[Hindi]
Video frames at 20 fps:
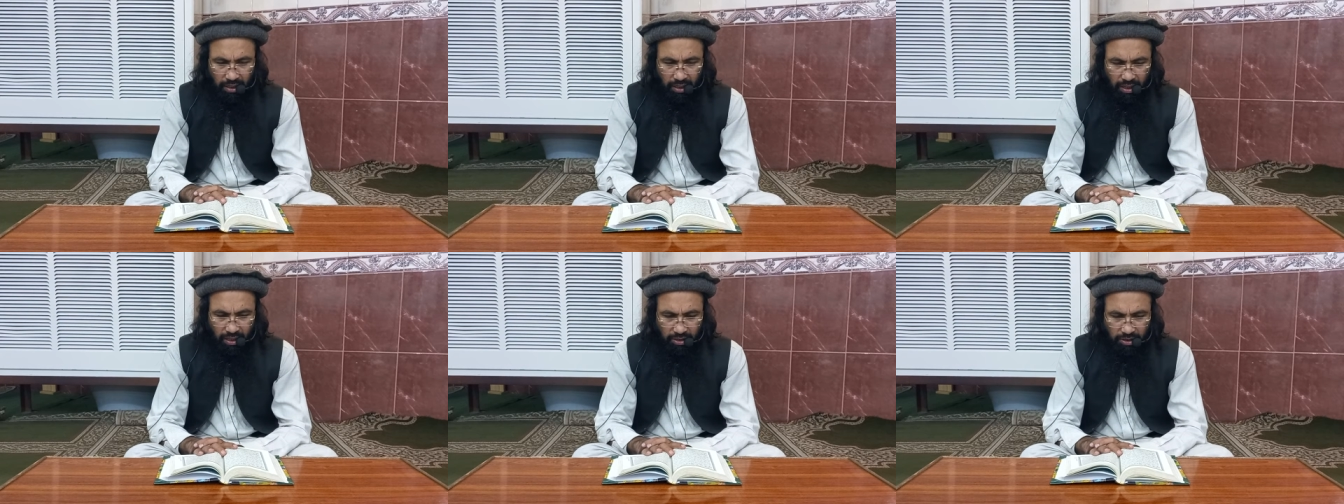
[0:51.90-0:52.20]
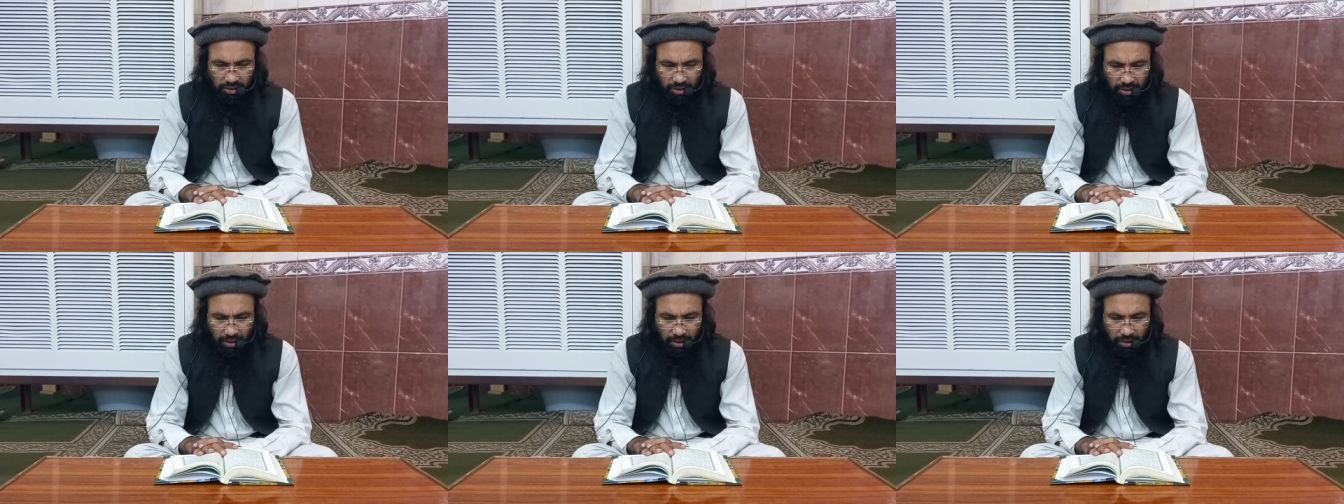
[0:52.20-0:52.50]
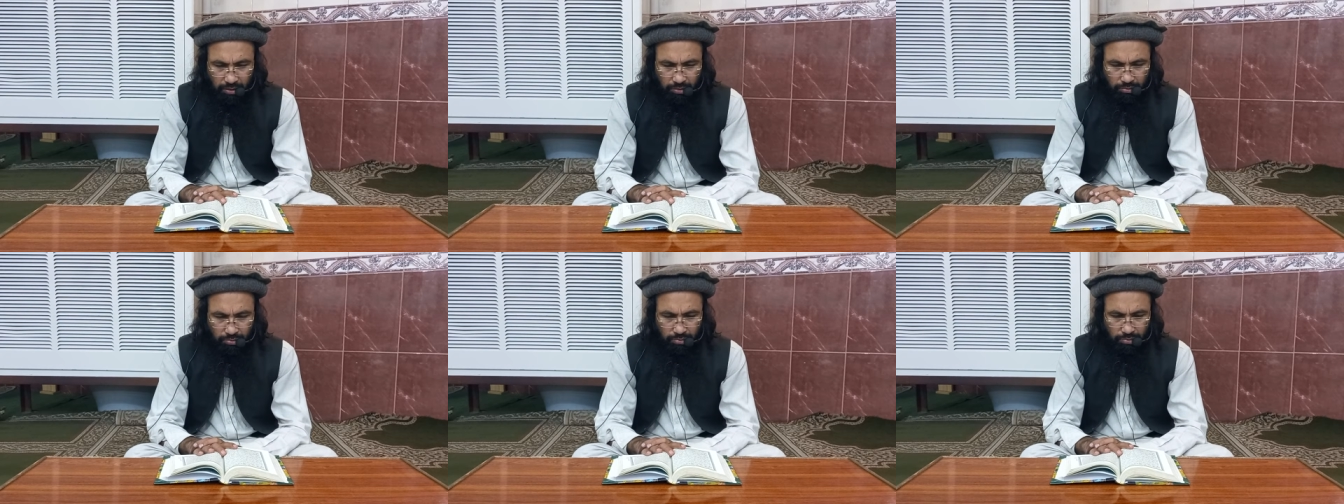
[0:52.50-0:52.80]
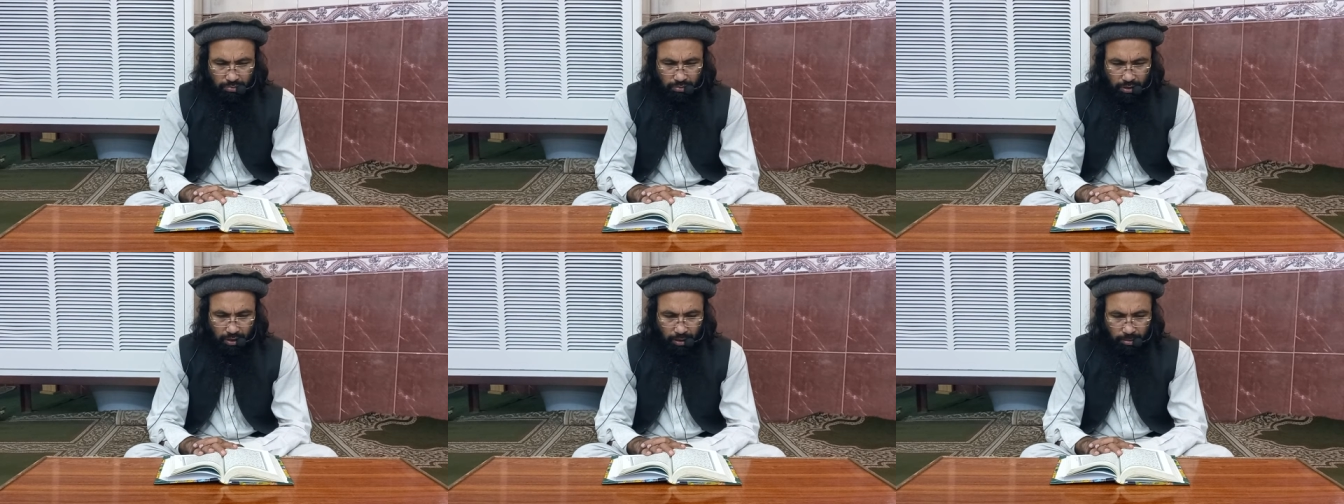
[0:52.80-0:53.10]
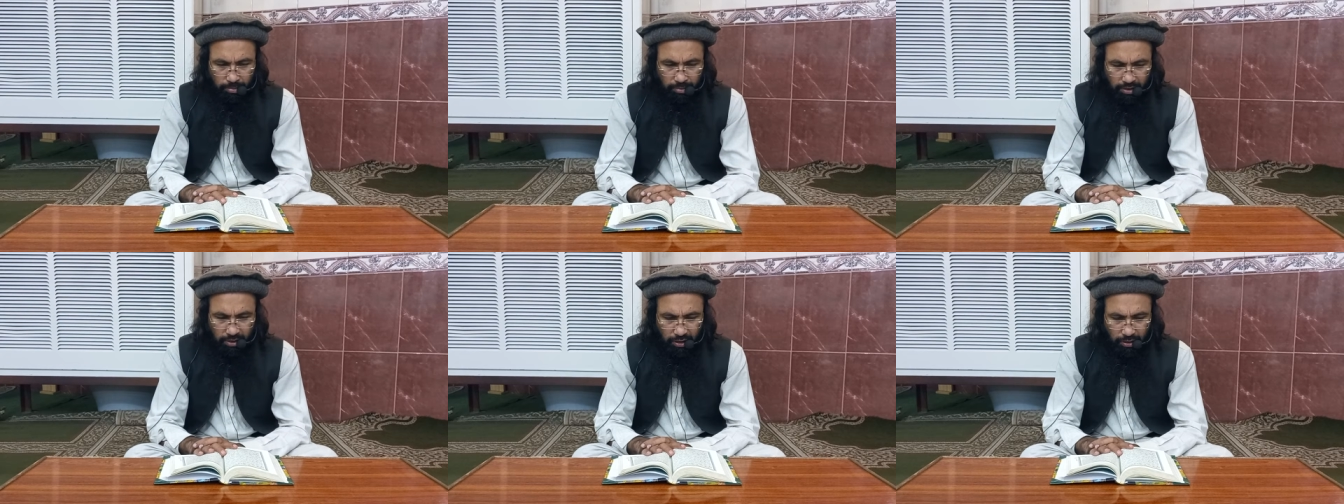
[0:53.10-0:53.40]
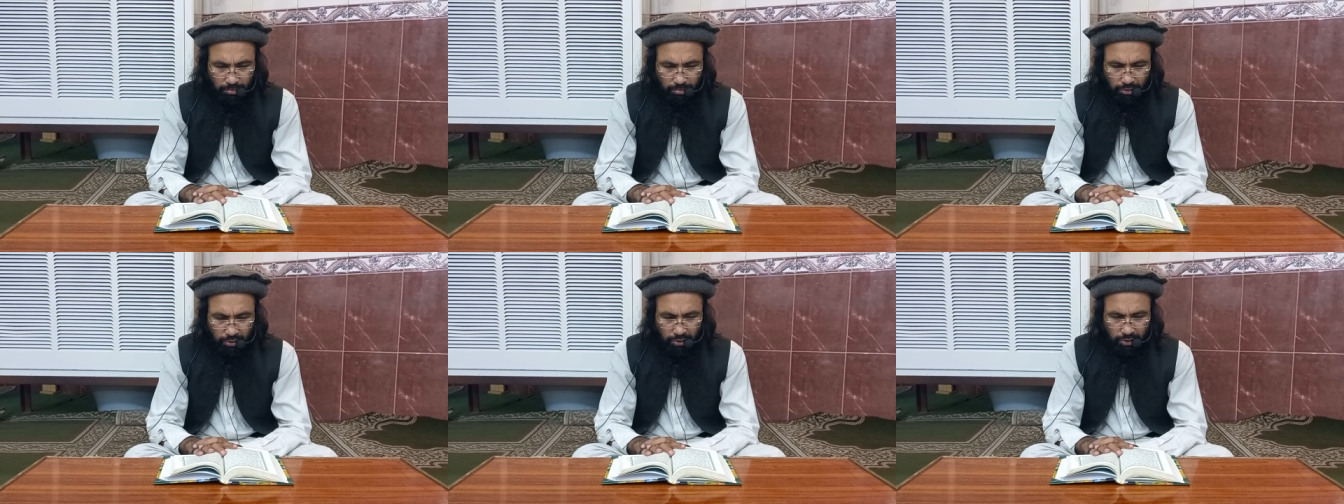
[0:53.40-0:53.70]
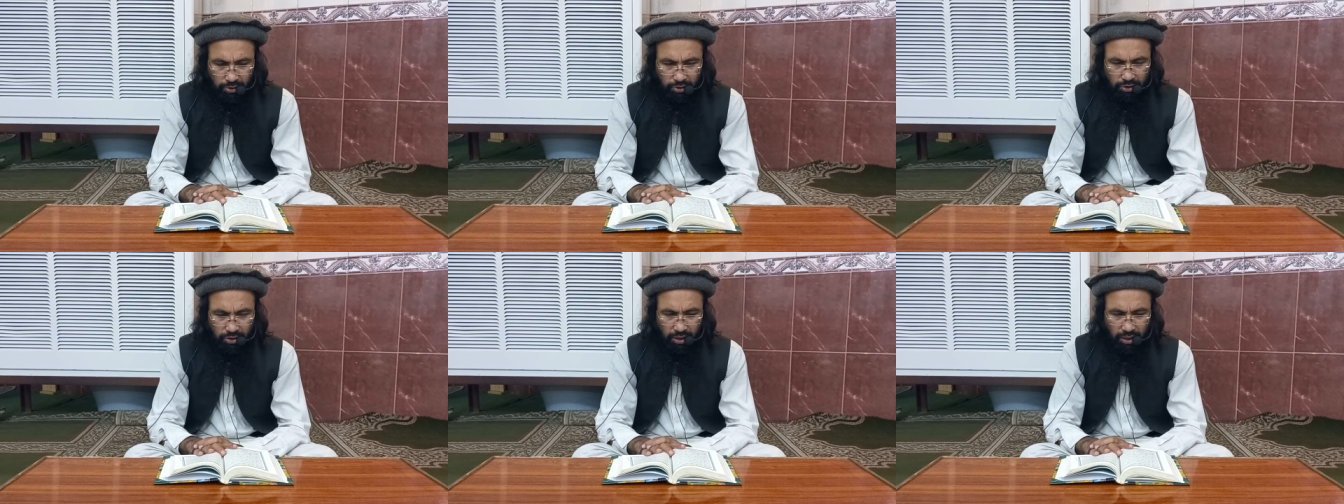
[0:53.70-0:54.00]
लसरी अलबत्
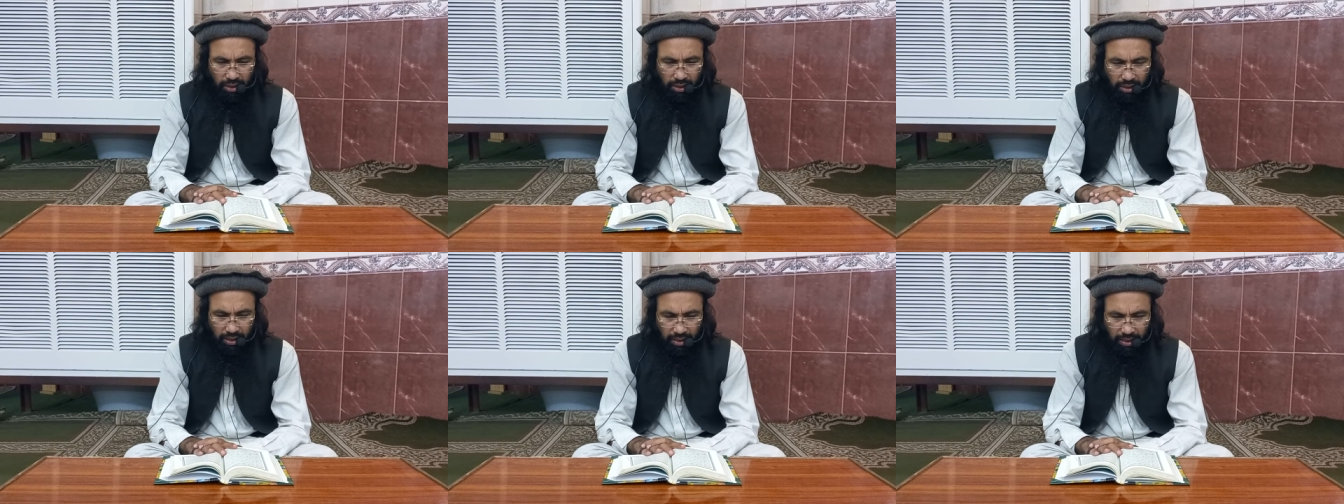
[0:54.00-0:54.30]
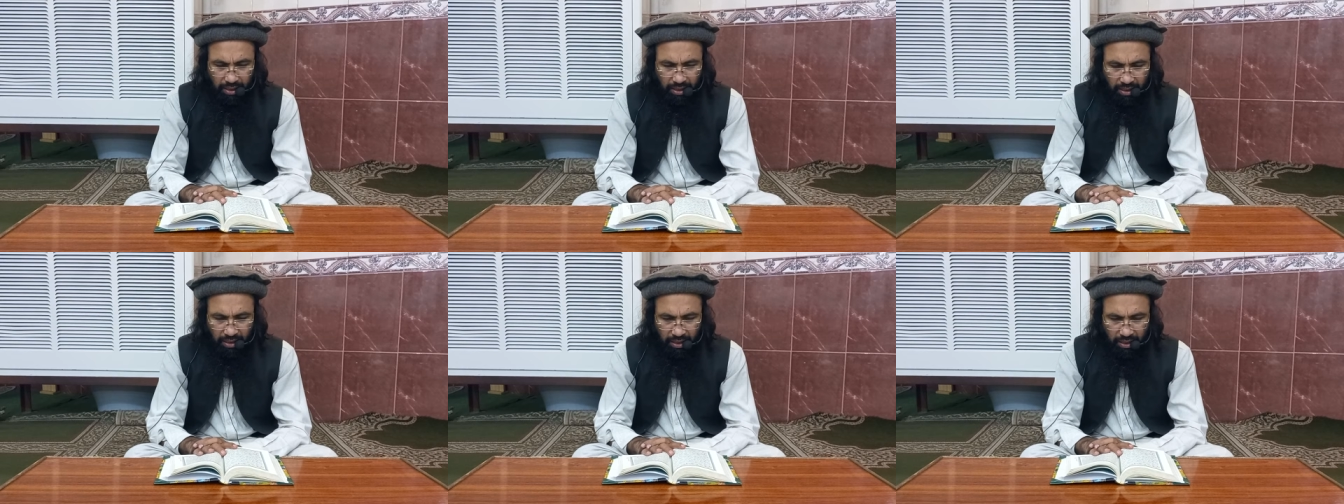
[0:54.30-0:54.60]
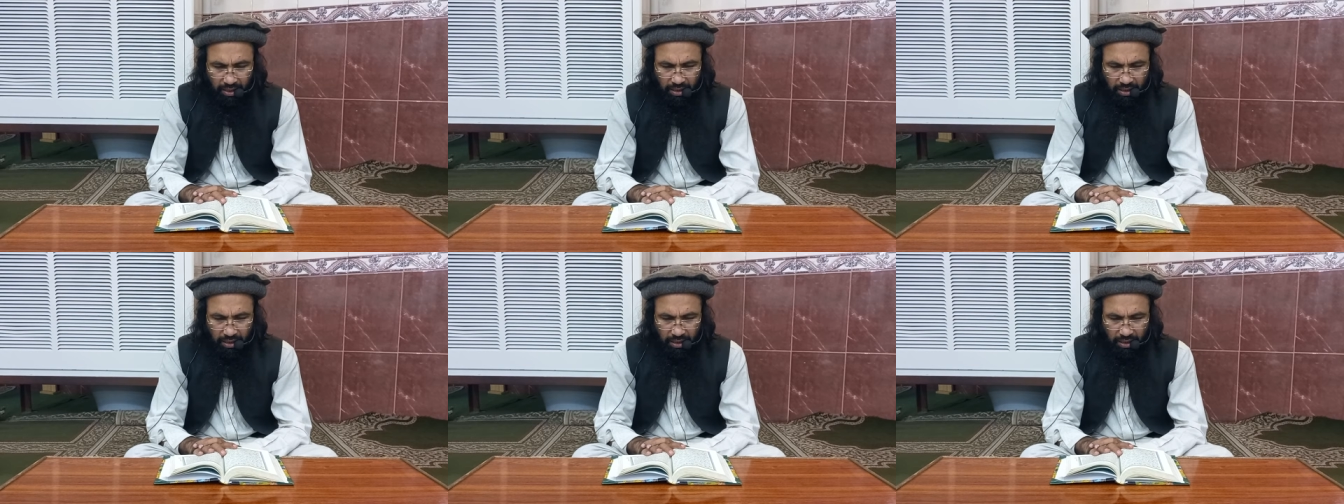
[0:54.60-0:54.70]
बहुत जल्द है